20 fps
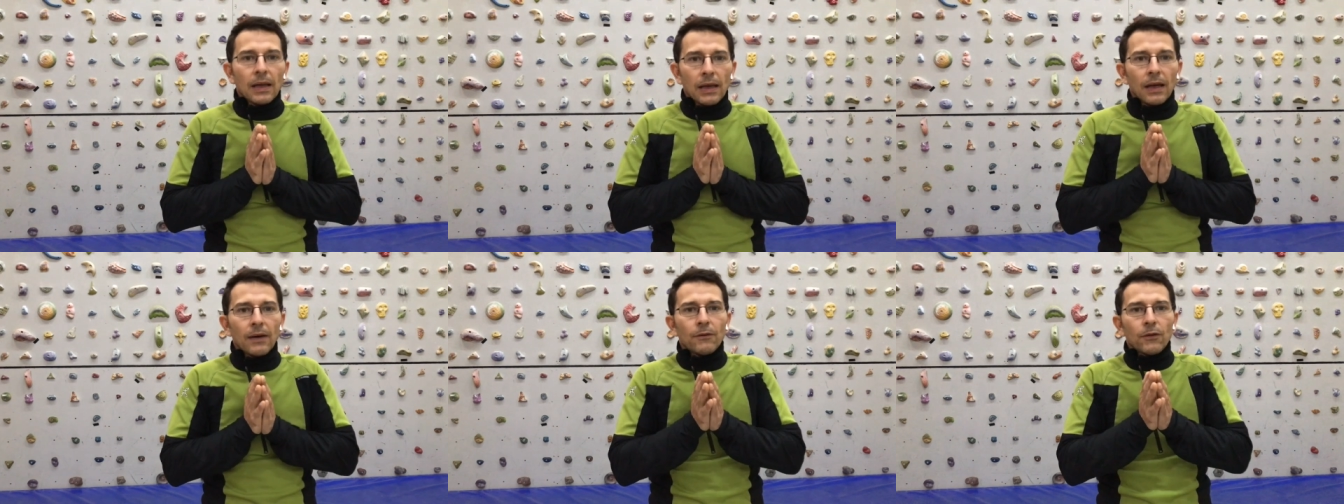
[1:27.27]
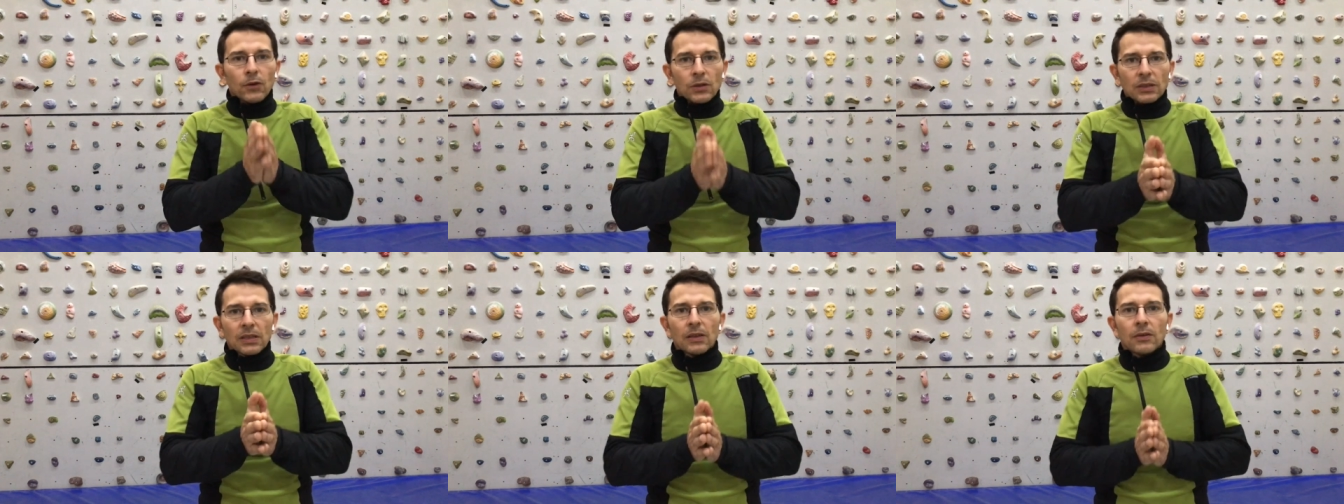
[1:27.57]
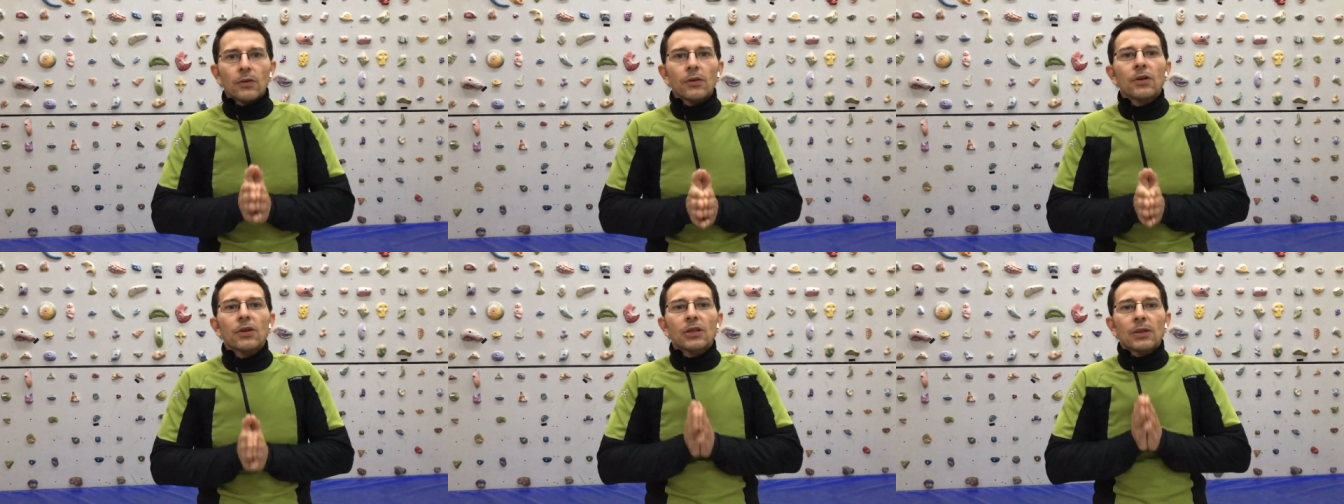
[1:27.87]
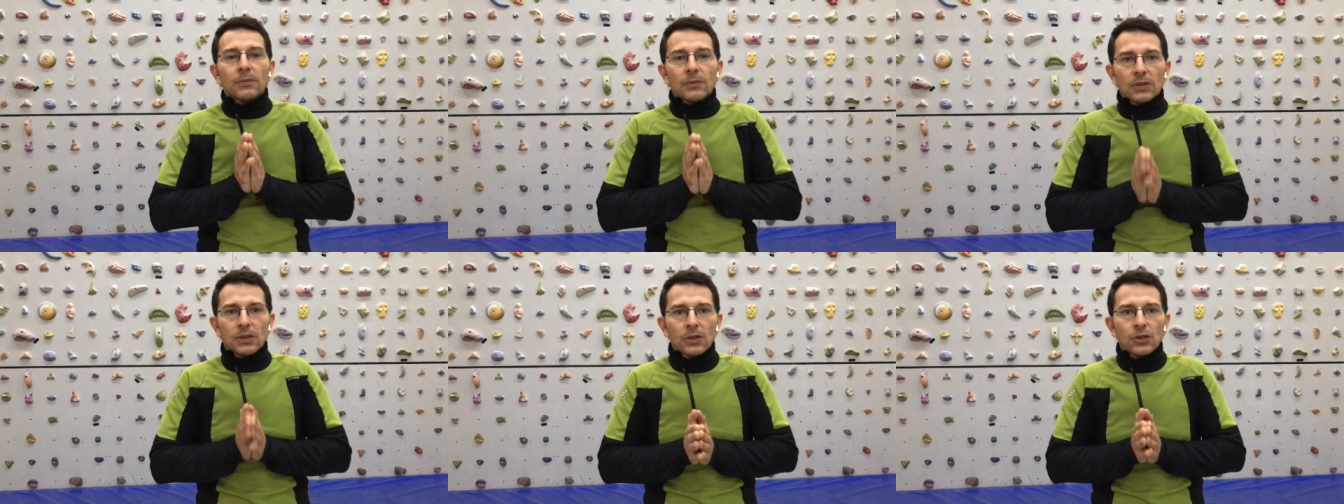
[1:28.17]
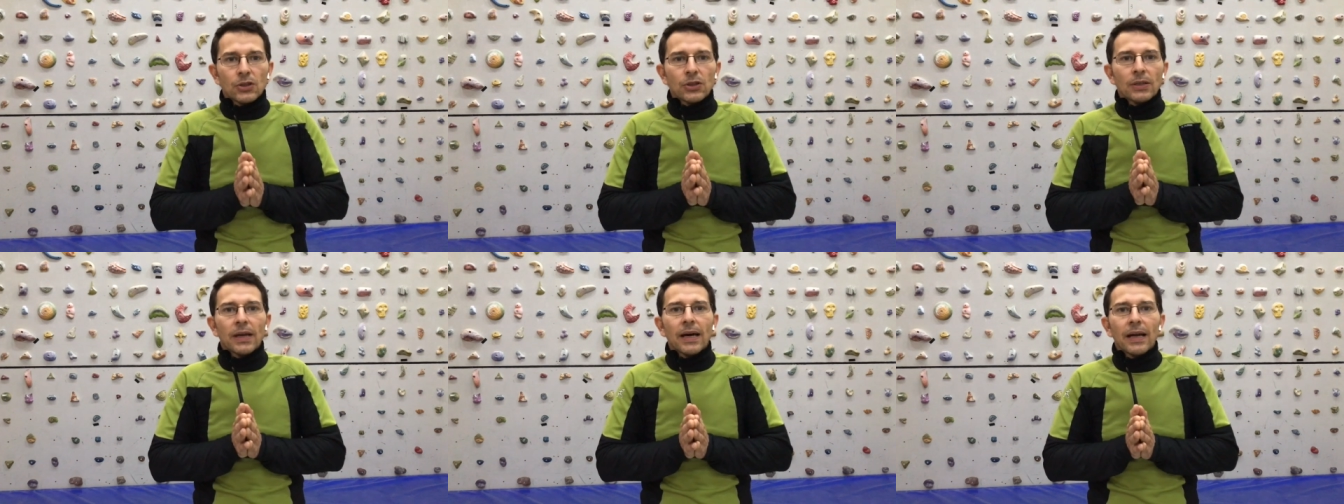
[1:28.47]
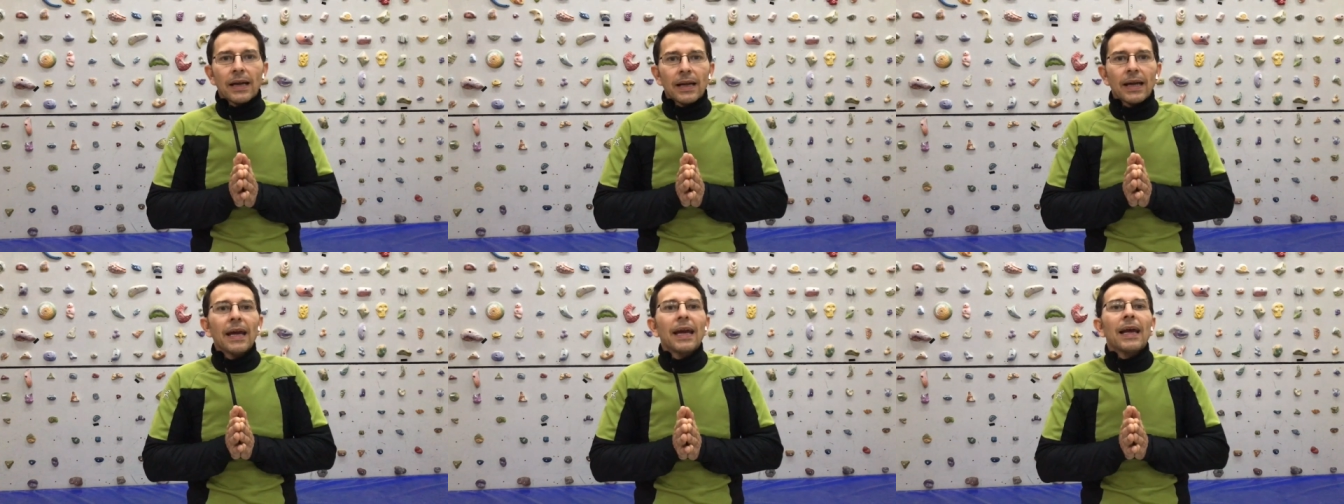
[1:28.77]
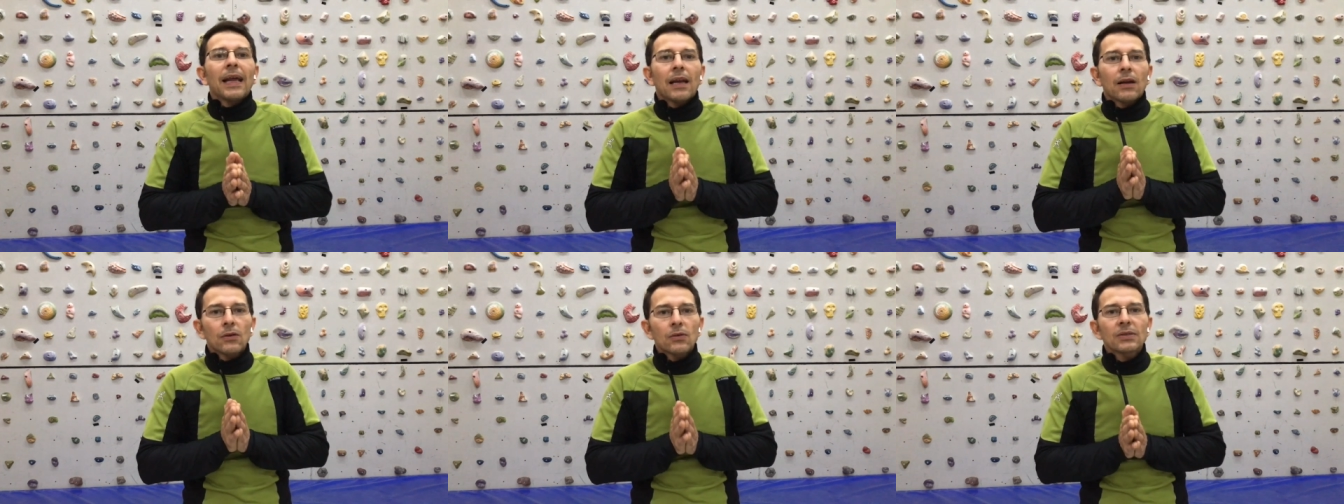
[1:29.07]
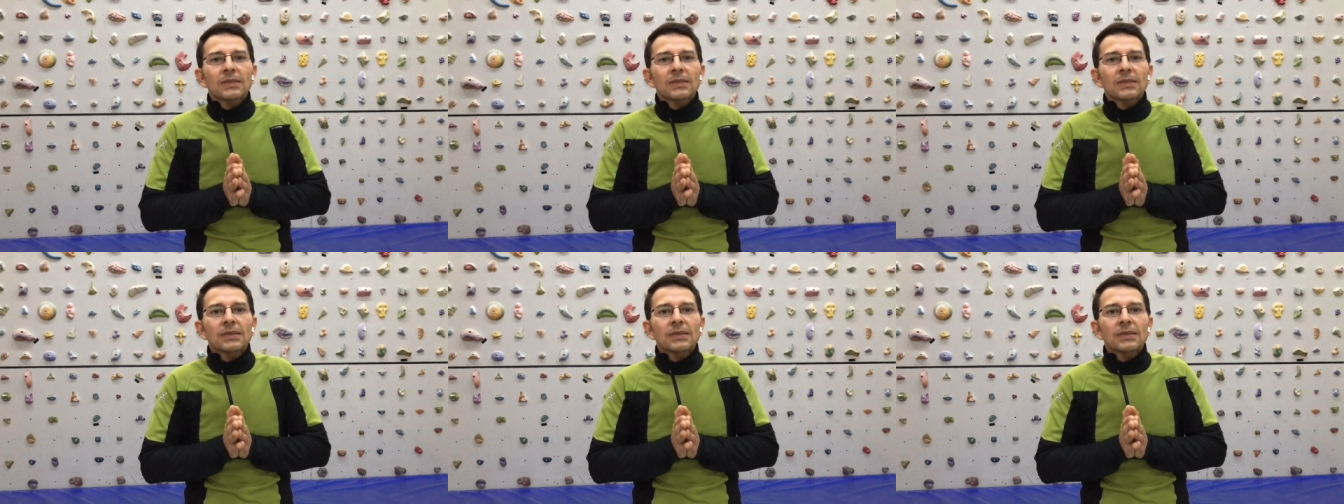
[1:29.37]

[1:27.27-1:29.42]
la forza che noi riusciamo a esercitare è,